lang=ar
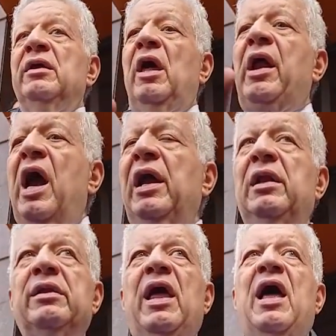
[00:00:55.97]
يا
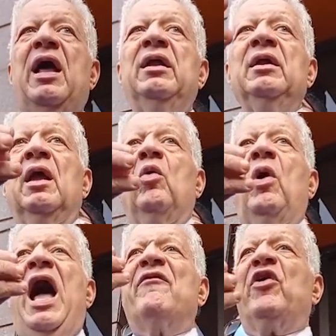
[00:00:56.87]
راجل ده
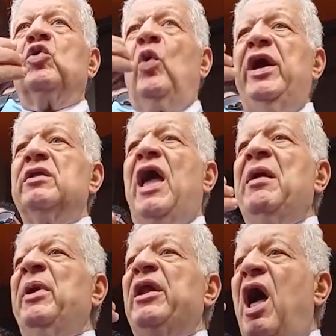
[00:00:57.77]
واقف عضويه
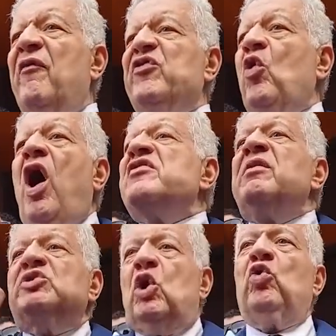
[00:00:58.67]
ايمن حافظ وهو
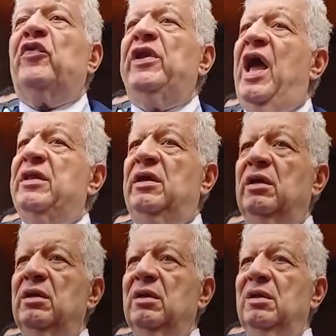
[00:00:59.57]
اصلا مش عضو في النادي
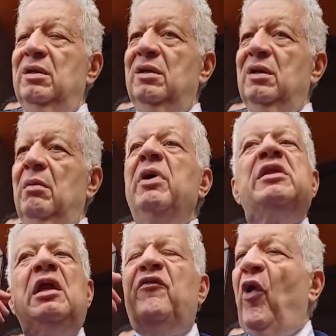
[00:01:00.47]

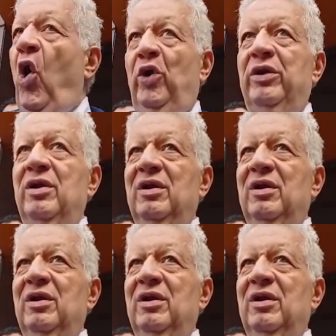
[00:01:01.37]
بالتليفون